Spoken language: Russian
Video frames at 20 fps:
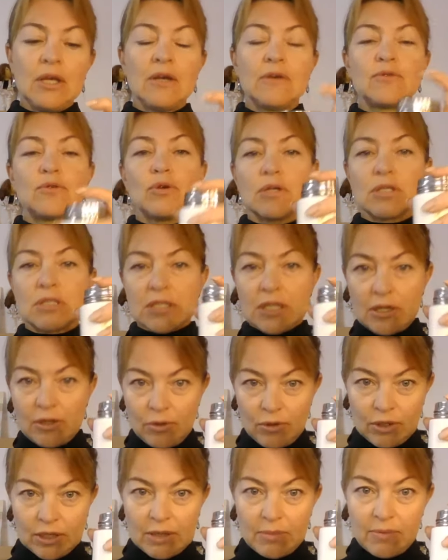все
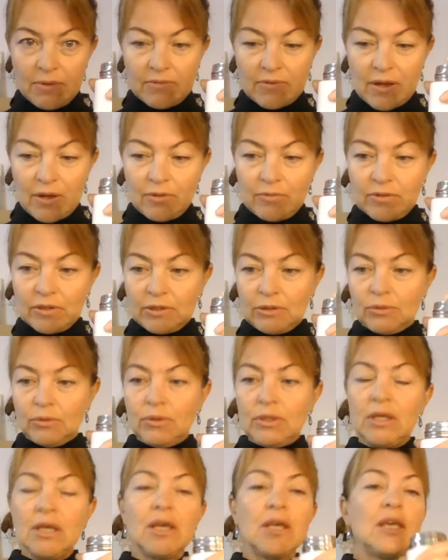остальное добиваю
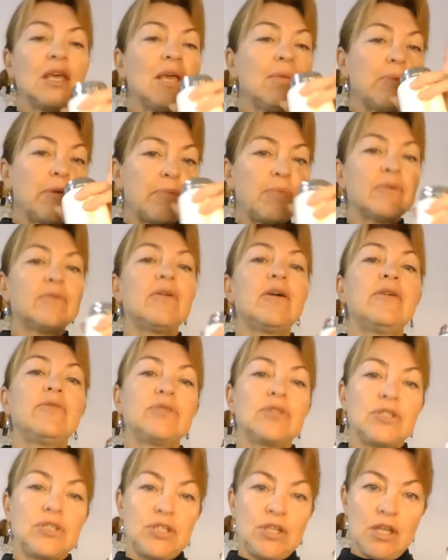водой и попиваю в
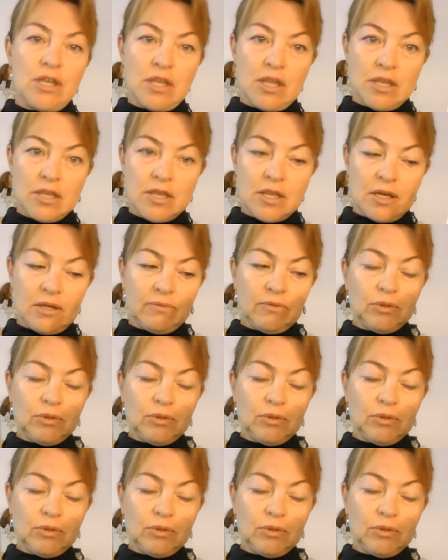течение дня.